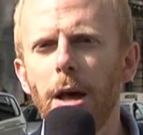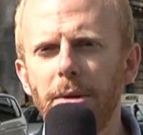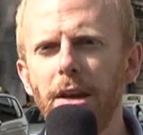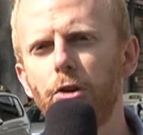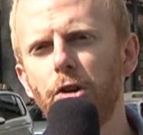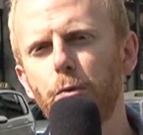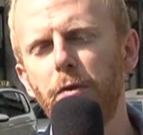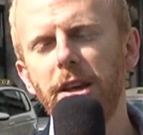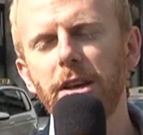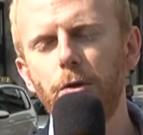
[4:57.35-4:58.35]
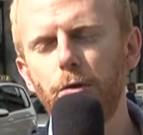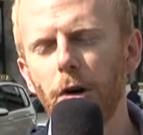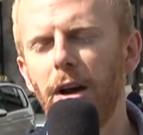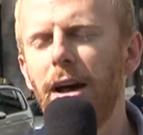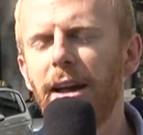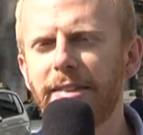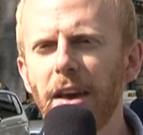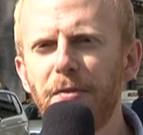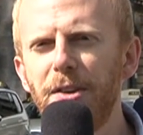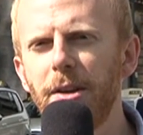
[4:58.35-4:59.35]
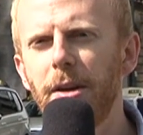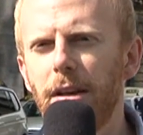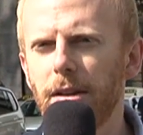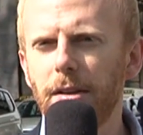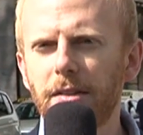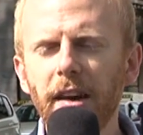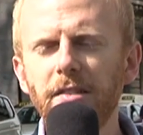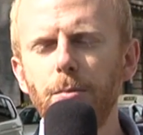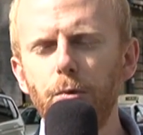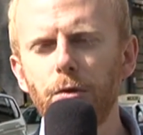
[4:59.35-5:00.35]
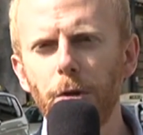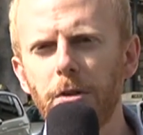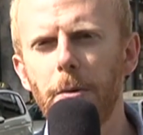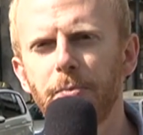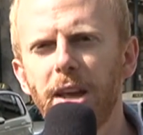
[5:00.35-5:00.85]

mais j'ai trouvé l'écriture très fine, euh, très amusante,